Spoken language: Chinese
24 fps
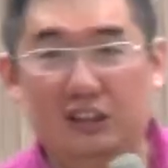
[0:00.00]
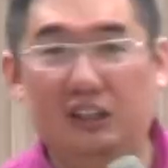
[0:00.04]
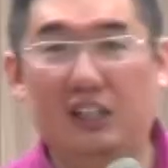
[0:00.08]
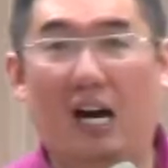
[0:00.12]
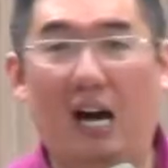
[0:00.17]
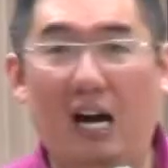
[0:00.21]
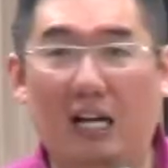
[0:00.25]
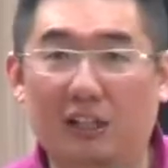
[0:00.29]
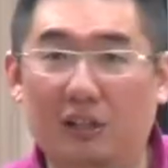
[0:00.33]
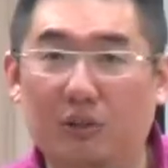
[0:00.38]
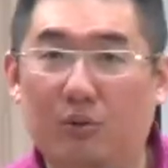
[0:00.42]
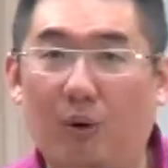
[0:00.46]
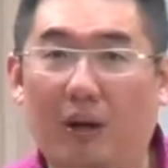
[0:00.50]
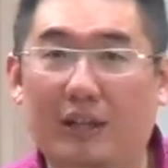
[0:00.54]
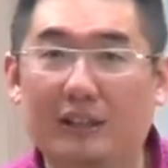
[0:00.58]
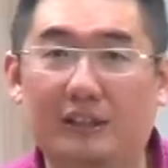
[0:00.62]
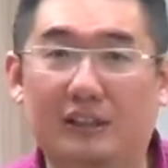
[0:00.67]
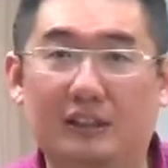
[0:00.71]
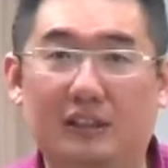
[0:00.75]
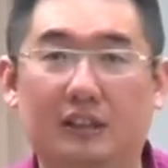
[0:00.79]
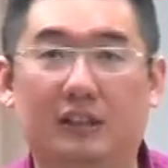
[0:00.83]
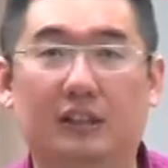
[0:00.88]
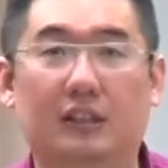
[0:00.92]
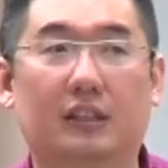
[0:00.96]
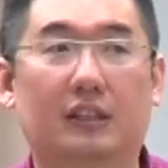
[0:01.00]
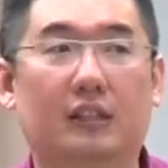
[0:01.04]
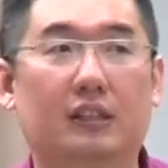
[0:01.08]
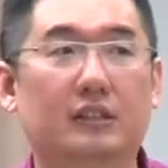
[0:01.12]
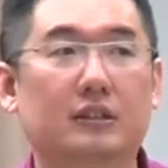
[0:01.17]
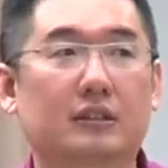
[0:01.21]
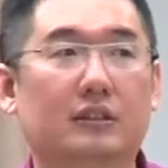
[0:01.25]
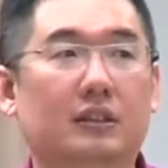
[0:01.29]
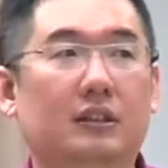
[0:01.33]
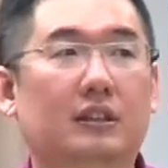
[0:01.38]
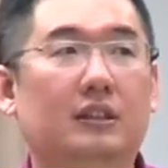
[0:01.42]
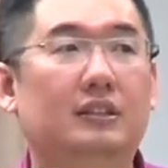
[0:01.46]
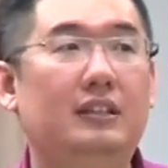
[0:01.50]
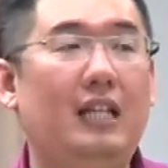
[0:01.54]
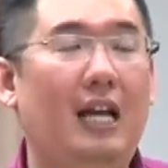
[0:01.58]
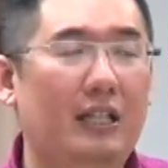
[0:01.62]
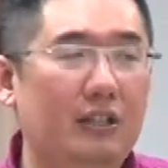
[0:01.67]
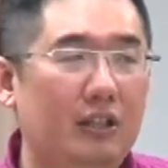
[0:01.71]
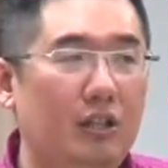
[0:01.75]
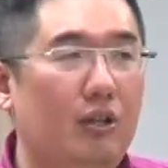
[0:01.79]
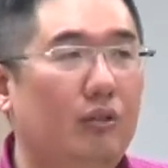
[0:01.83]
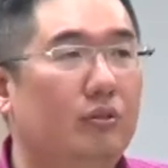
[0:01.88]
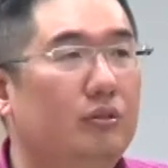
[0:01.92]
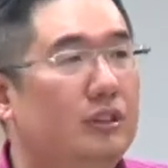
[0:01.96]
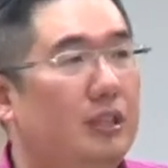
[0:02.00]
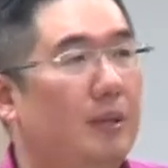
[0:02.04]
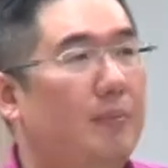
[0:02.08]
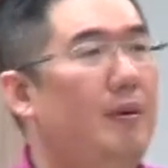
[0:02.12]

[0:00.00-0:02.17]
你小孩的关系。但弟兄